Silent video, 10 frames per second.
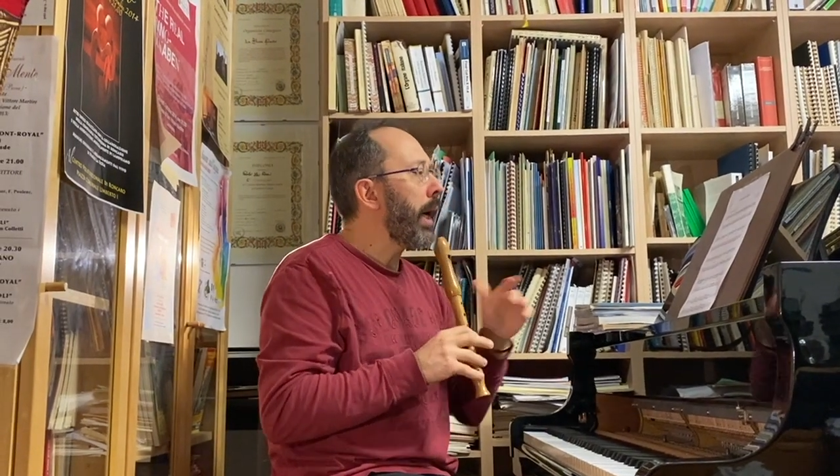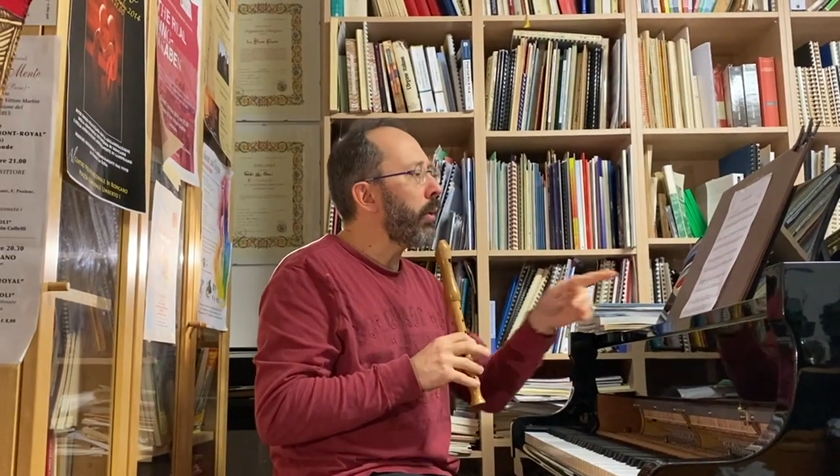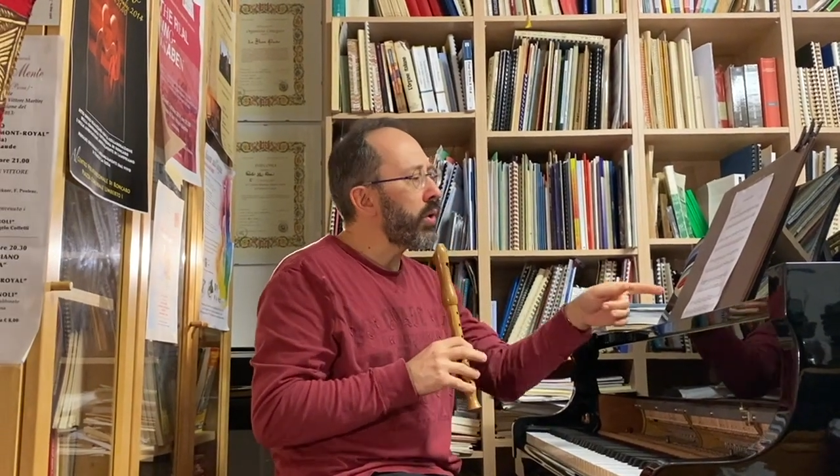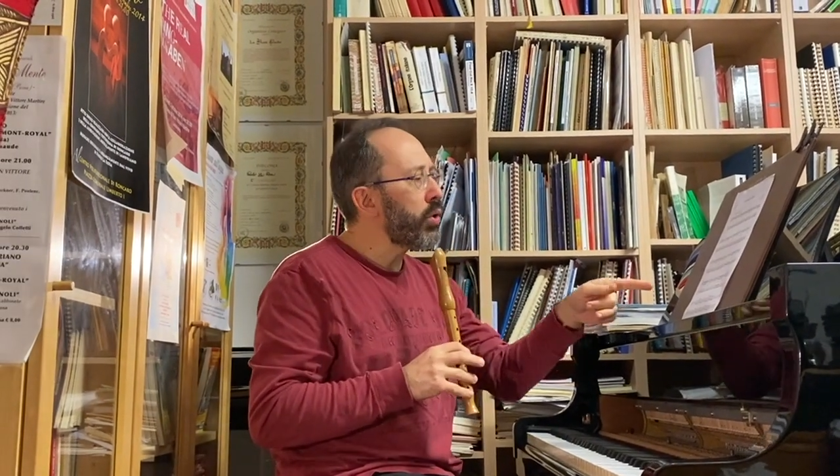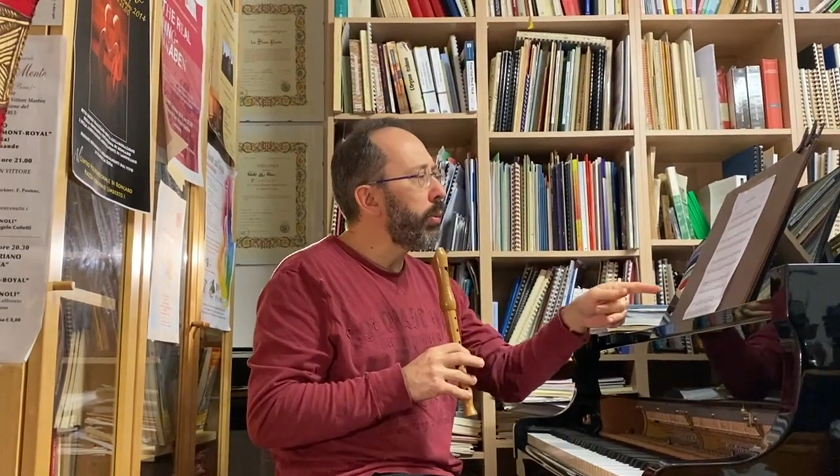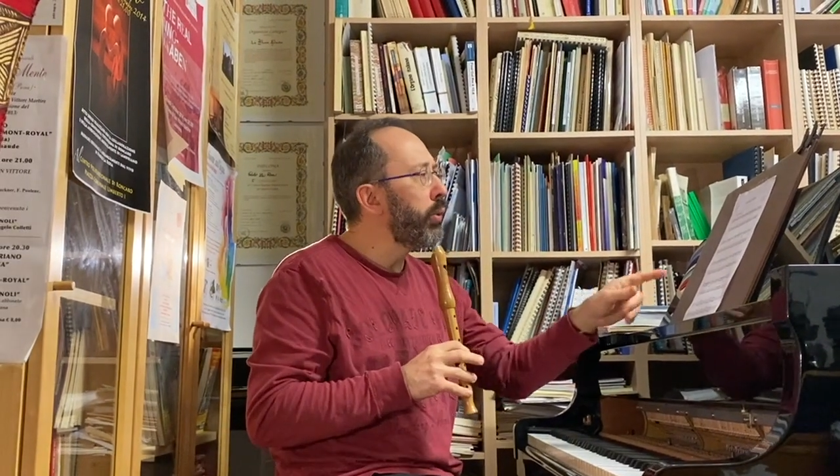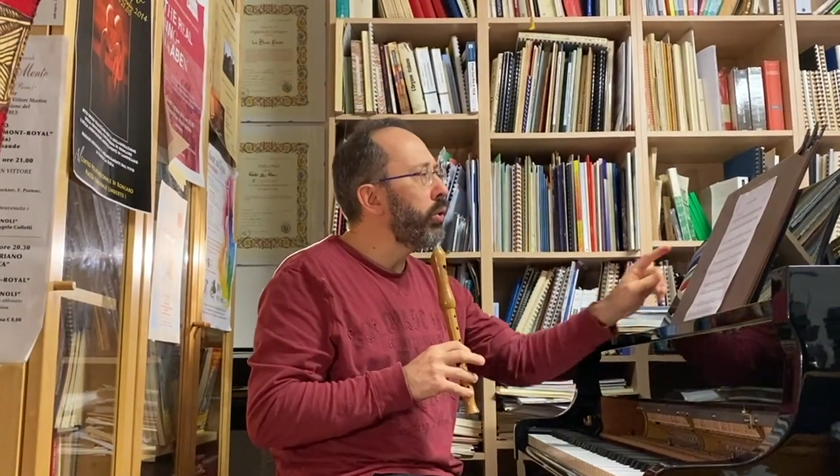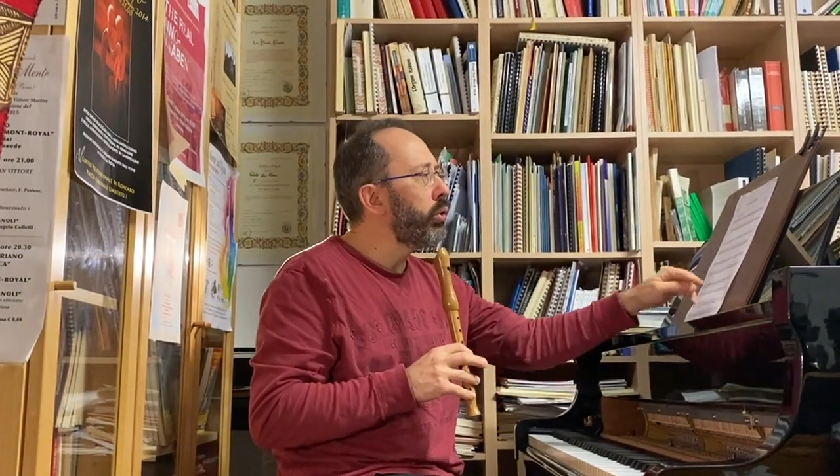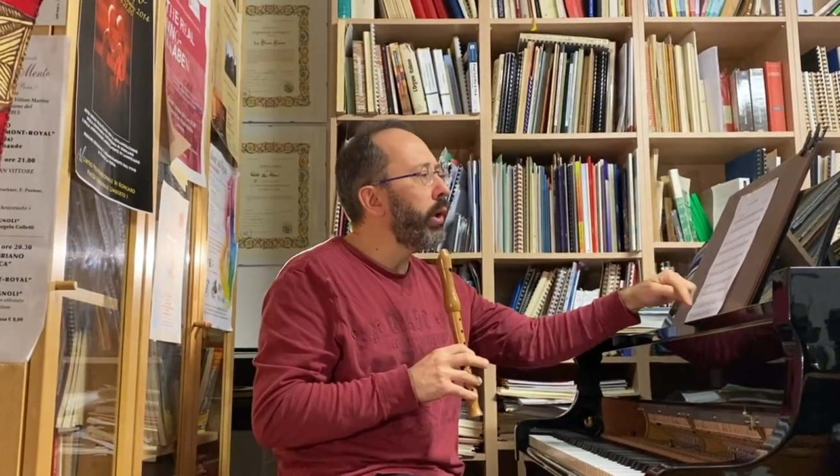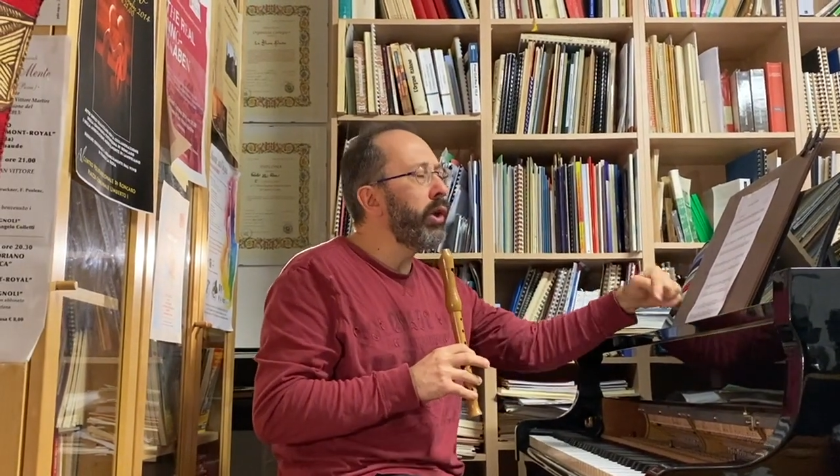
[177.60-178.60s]
questo
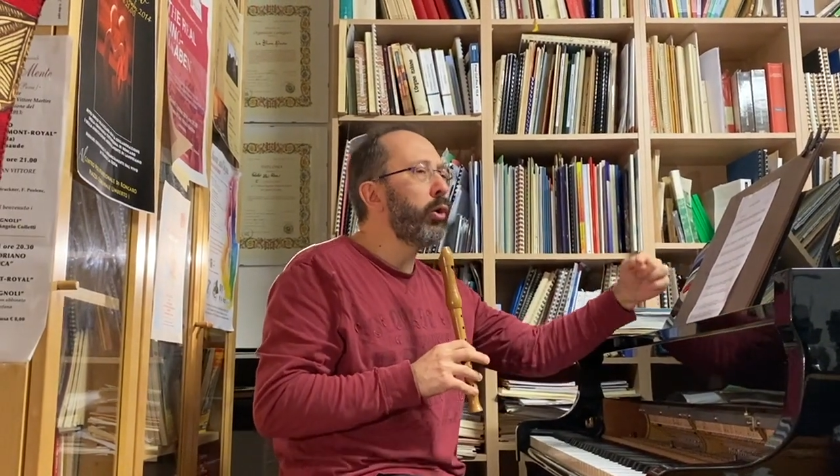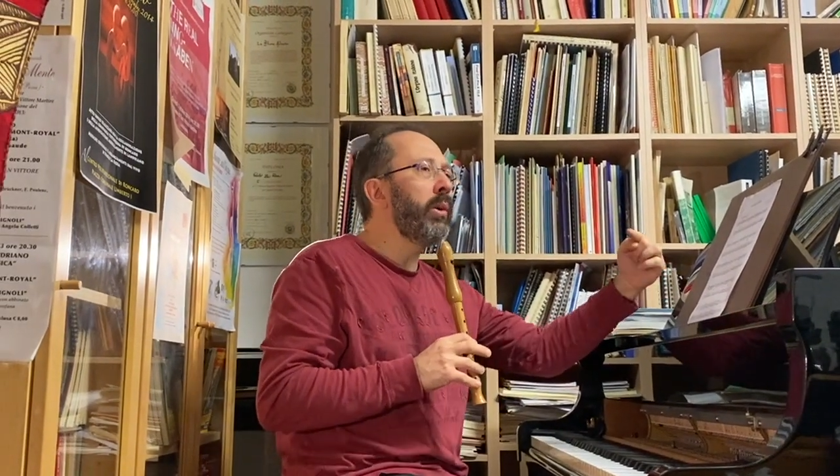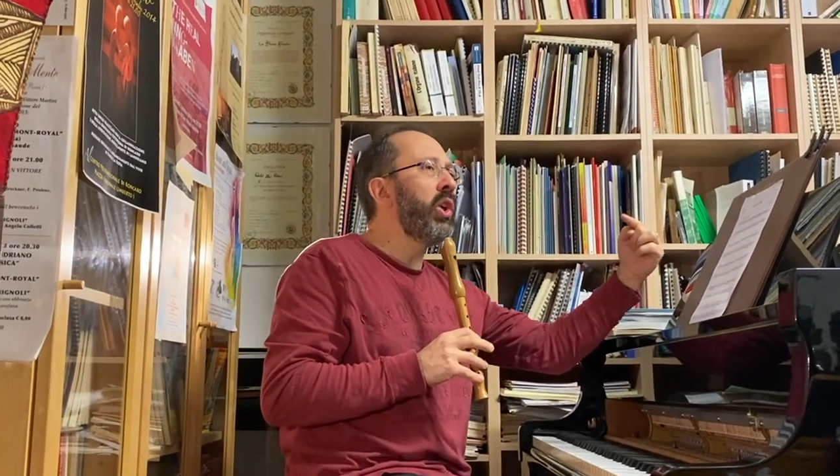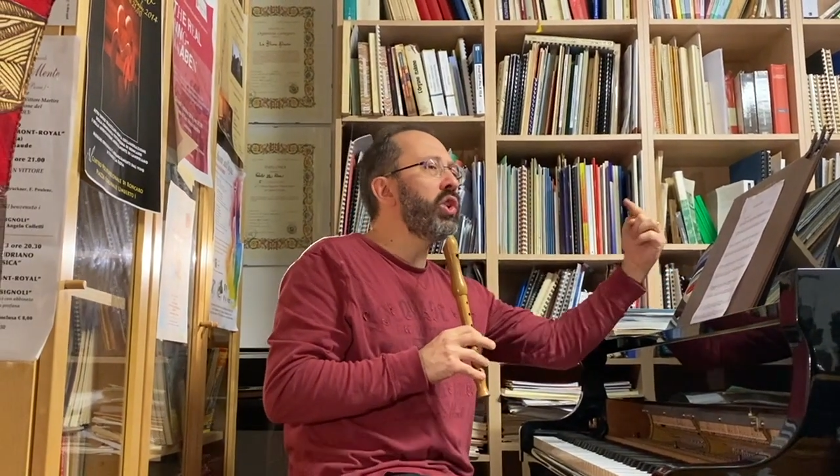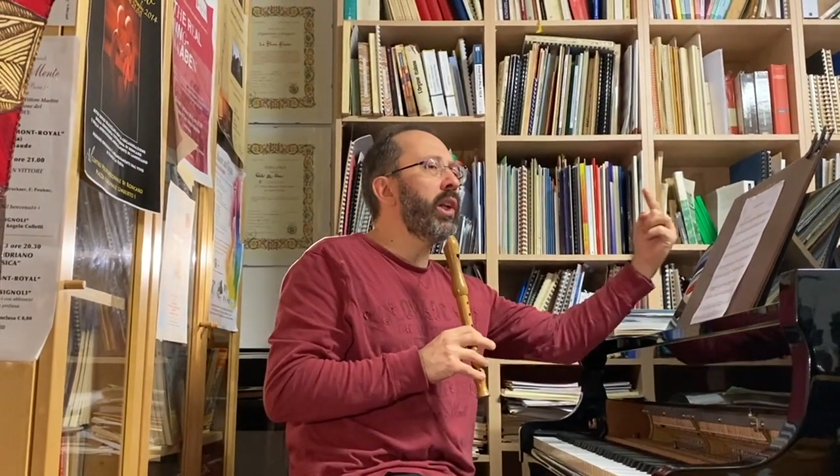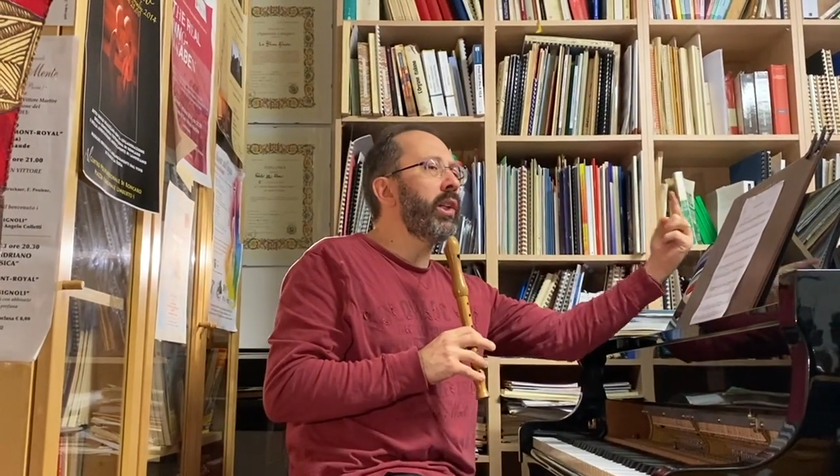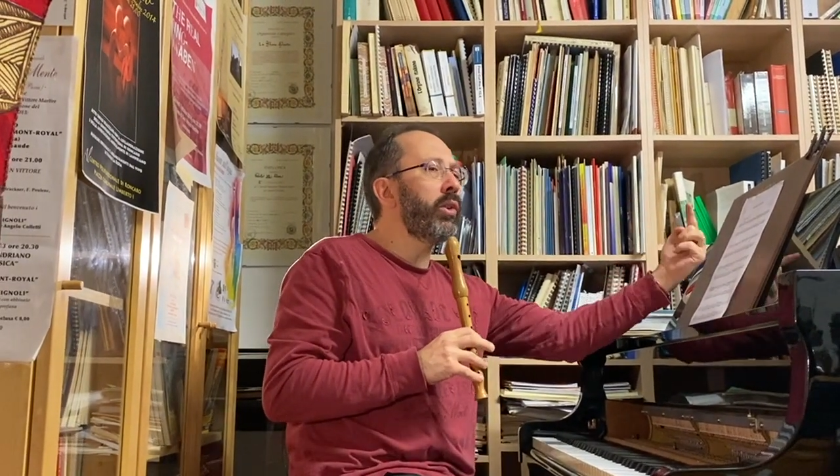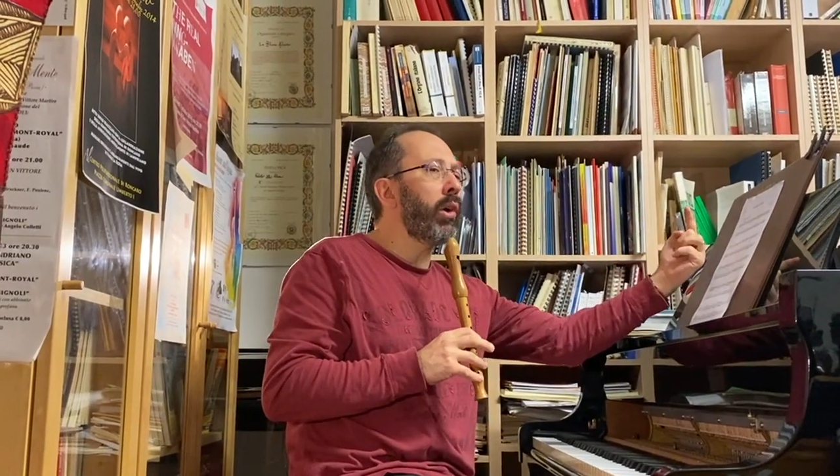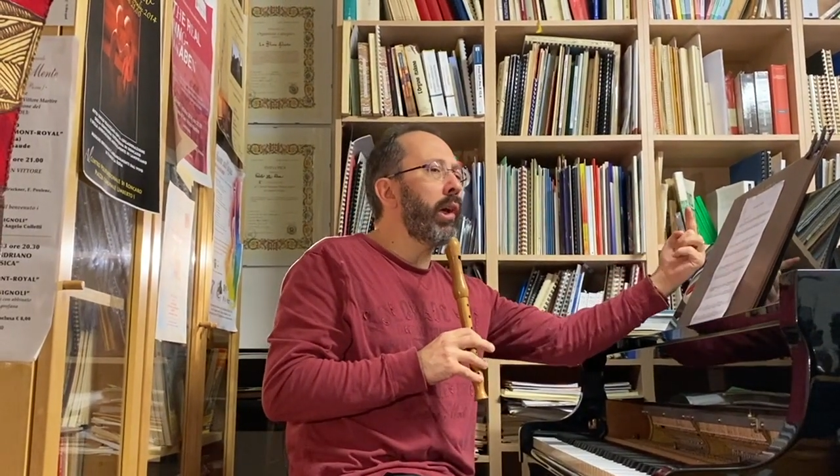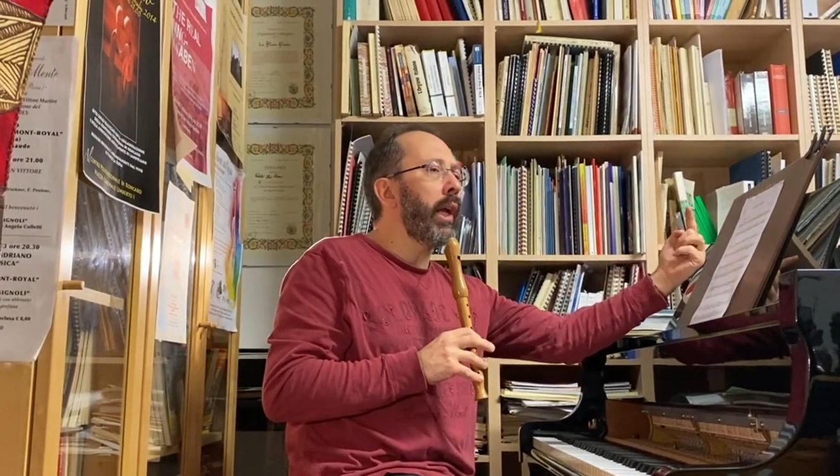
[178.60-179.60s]
punto ricomincia il
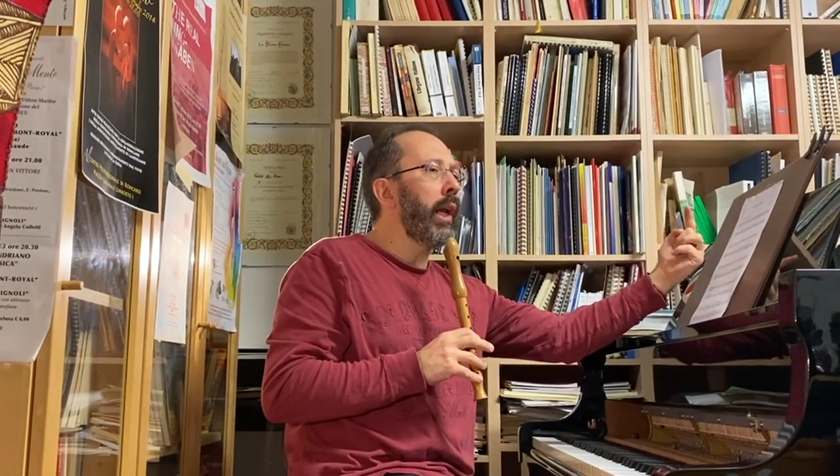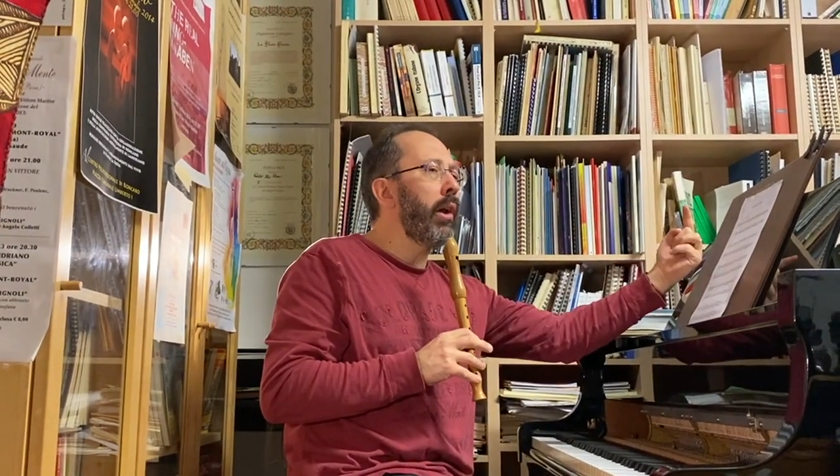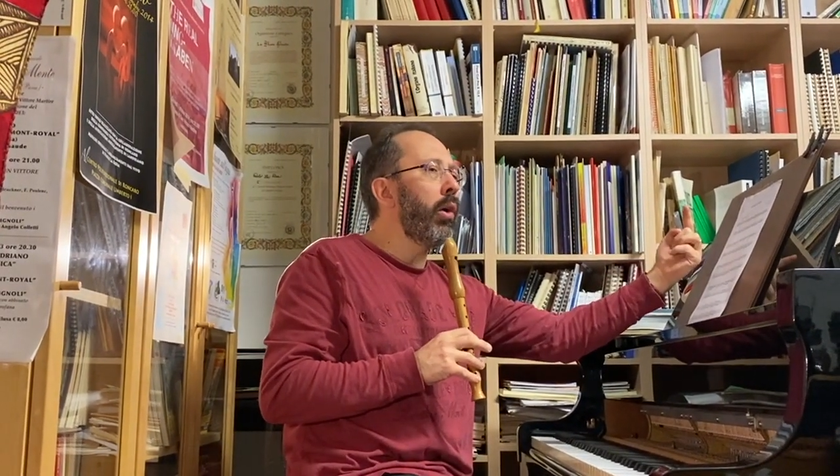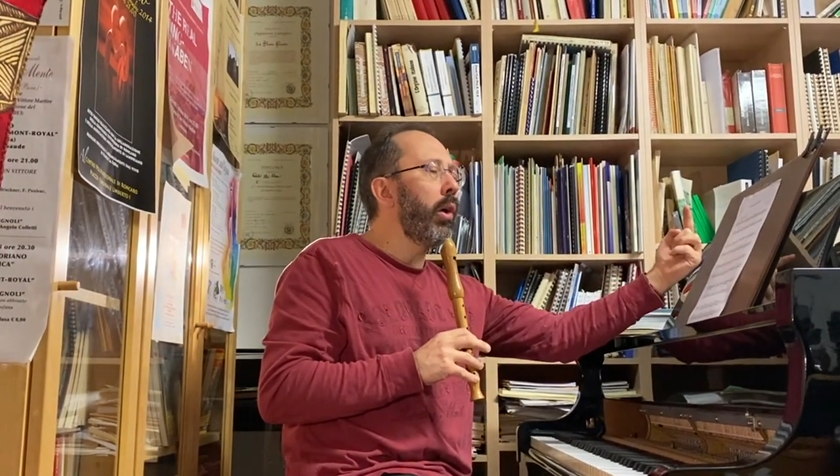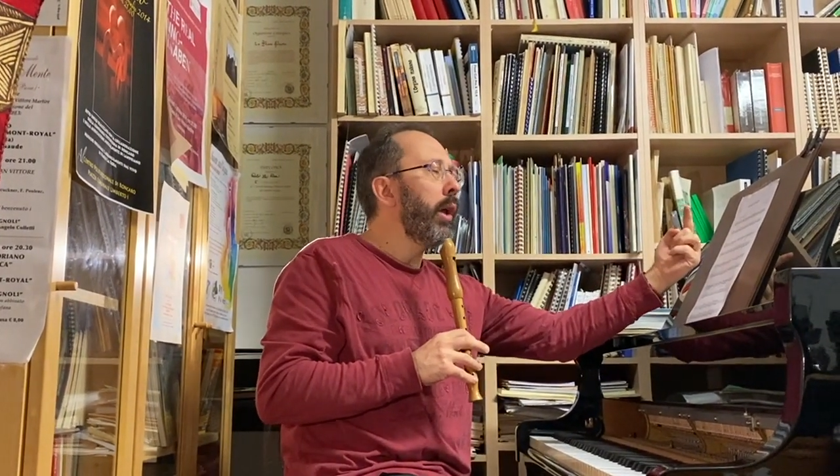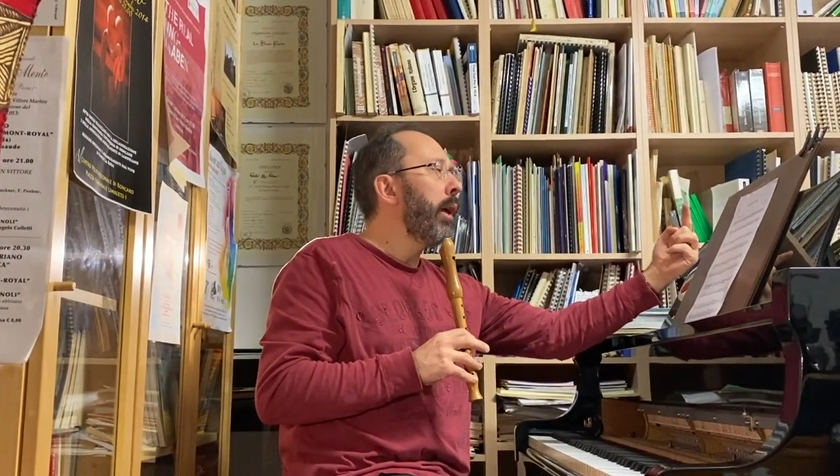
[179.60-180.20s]
ritornello